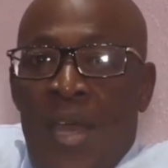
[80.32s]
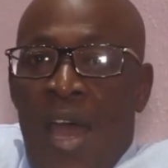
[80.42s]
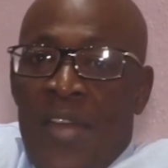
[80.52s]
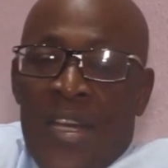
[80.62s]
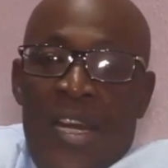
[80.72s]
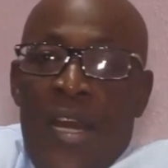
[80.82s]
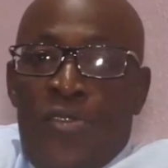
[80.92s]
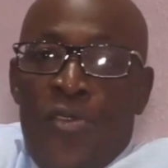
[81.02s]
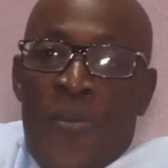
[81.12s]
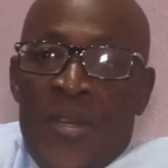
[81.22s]
avec
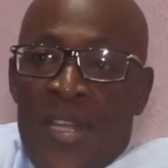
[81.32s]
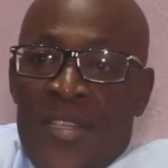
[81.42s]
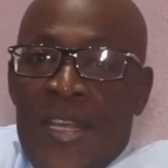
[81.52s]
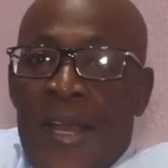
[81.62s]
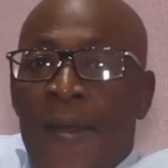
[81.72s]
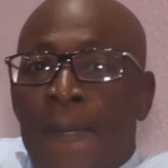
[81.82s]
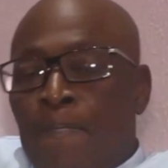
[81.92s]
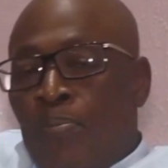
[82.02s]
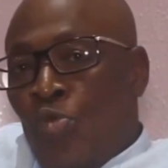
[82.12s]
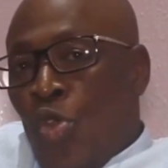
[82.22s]
l'élection présidentielle
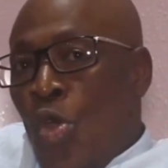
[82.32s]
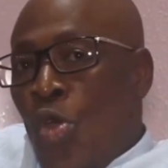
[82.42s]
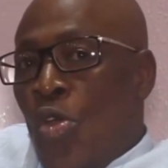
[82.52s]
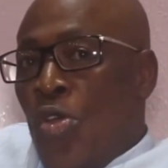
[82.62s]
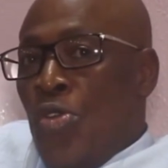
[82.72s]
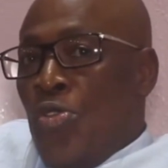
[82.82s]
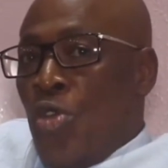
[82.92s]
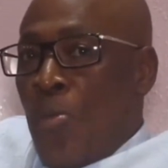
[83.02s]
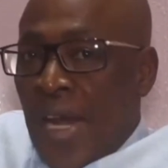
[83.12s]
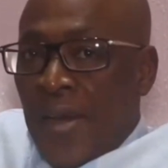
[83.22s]
de 2000.